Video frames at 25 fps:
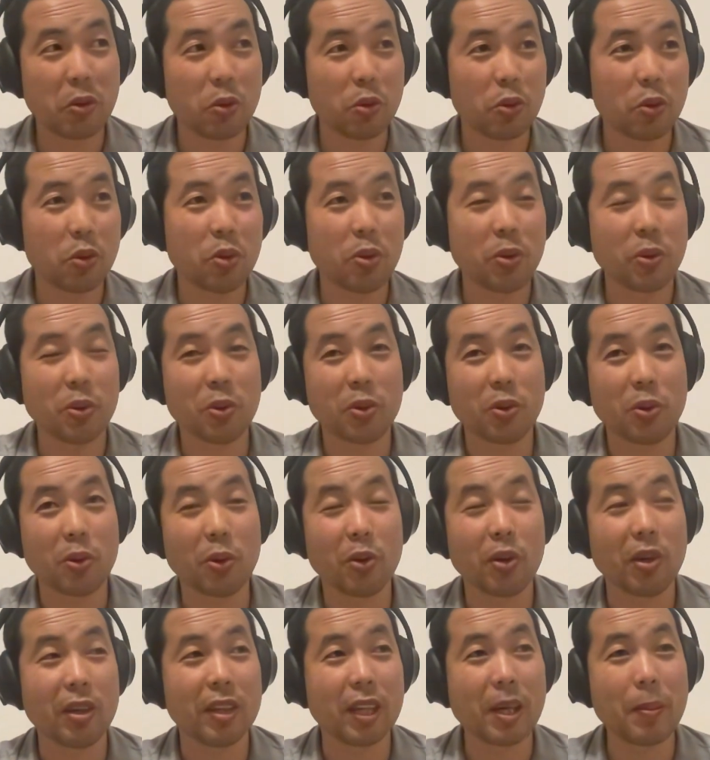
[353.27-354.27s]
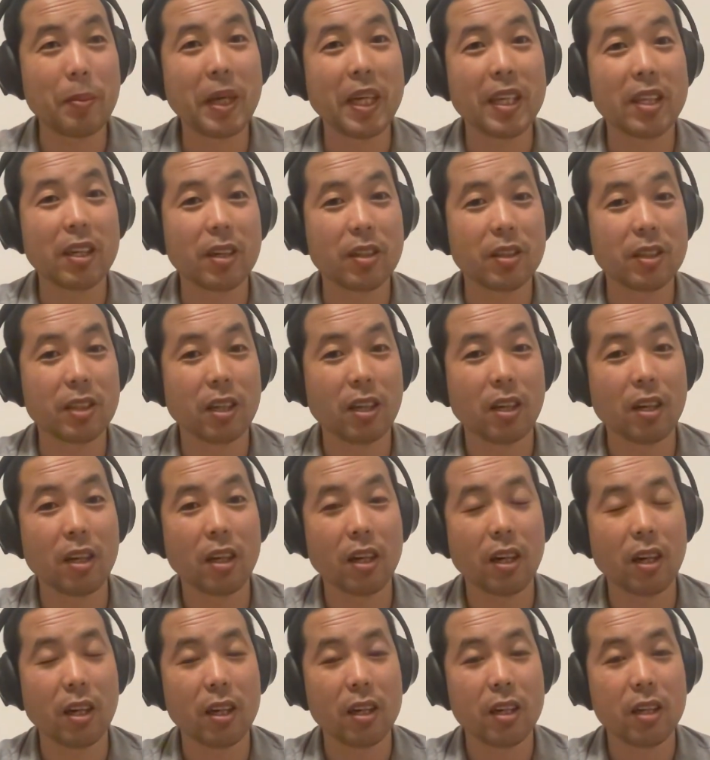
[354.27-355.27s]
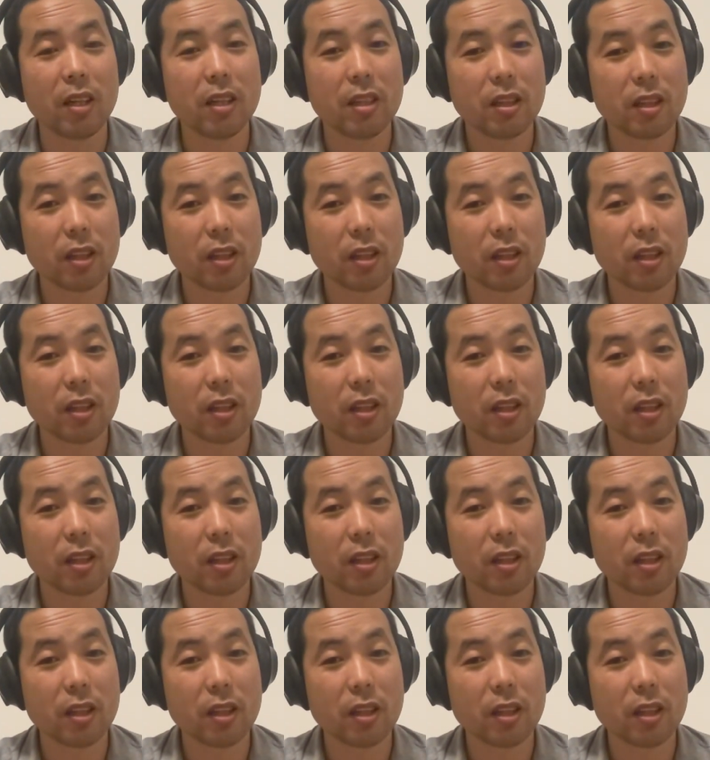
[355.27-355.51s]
都都让丹麦躺枪了啊。